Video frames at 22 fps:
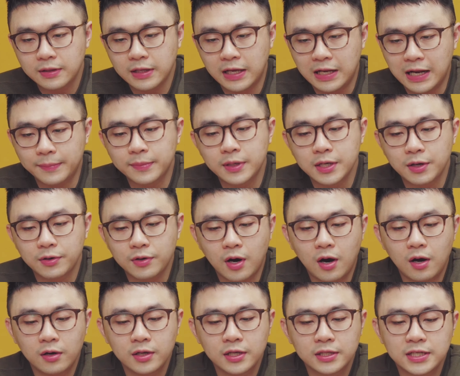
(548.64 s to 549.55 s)
để làm được điều
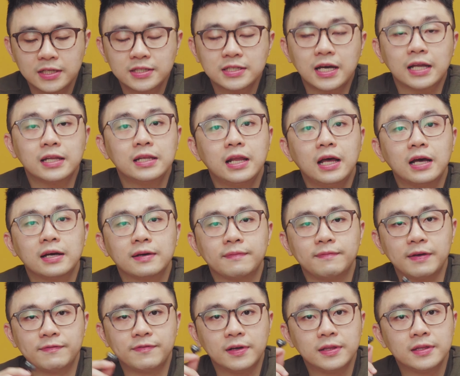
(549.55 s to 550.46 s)
đó thì chắc chắn là
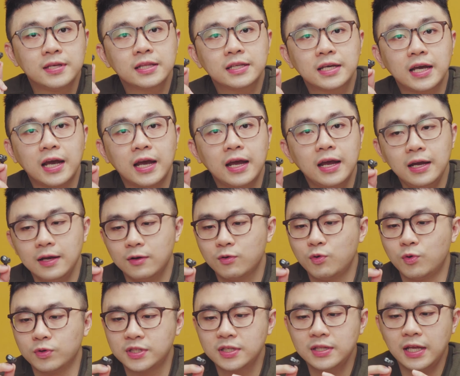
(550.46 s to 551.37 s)
về phần thiết kế
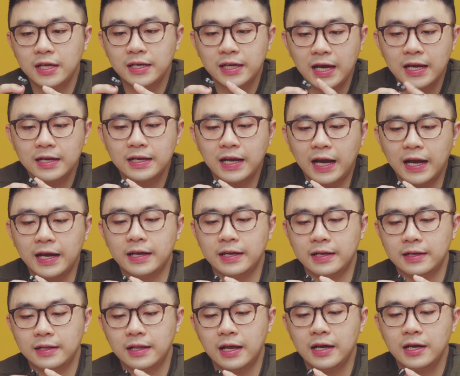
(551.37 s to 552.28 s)
của chiếc tai nghe này
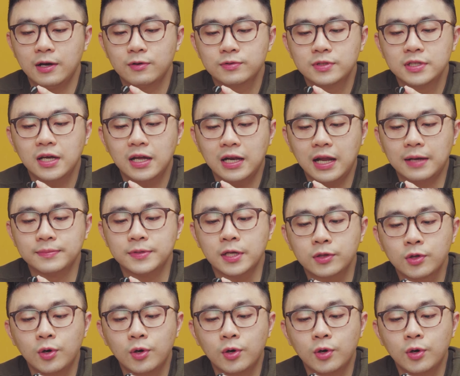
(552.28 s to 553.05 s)
là LG đã làm rất